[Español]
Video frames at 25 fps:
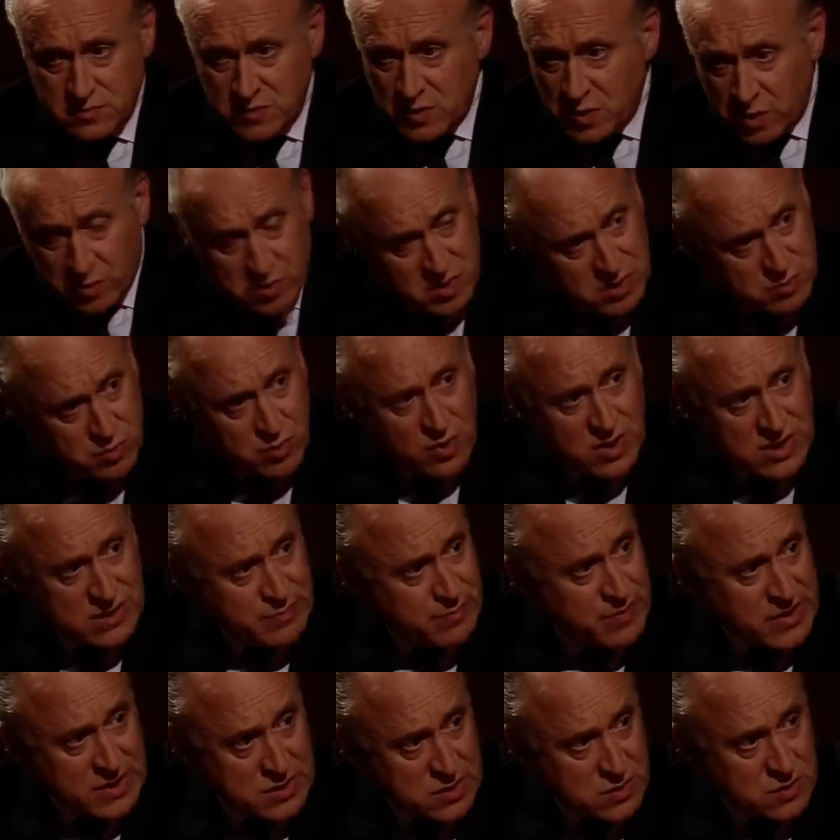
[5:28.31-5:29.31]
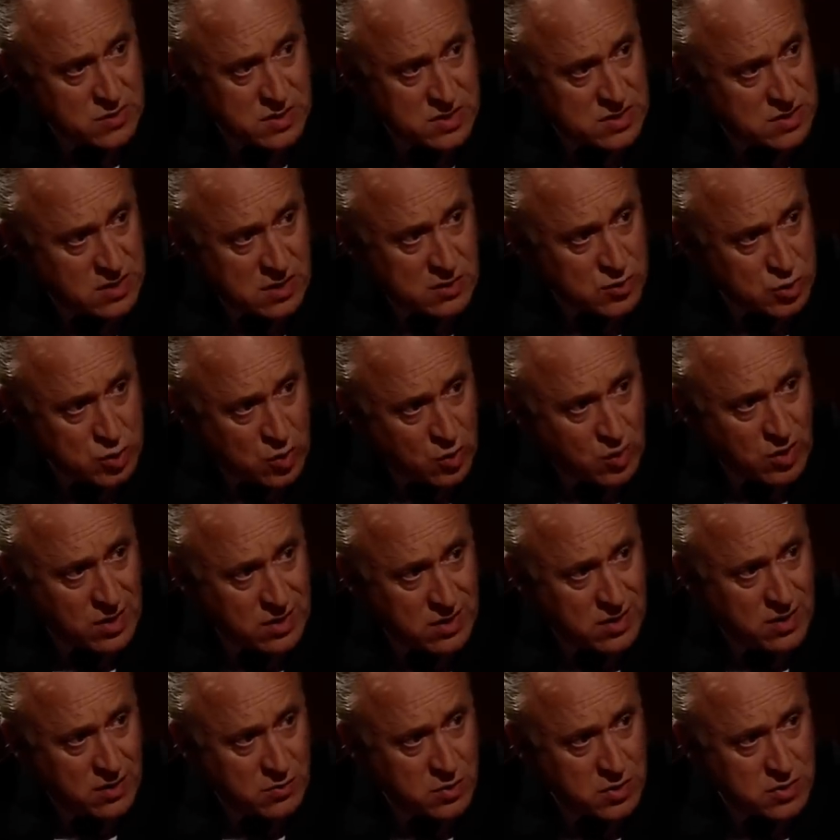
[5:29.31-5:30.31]
lo mismo las personas que los
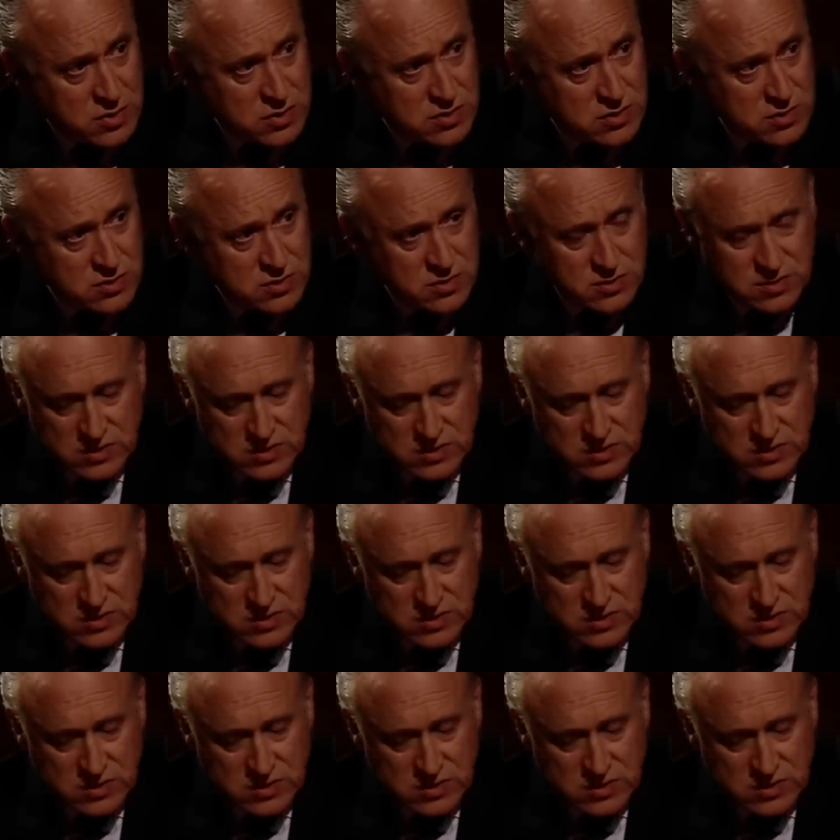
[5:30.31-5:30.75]
colectivos,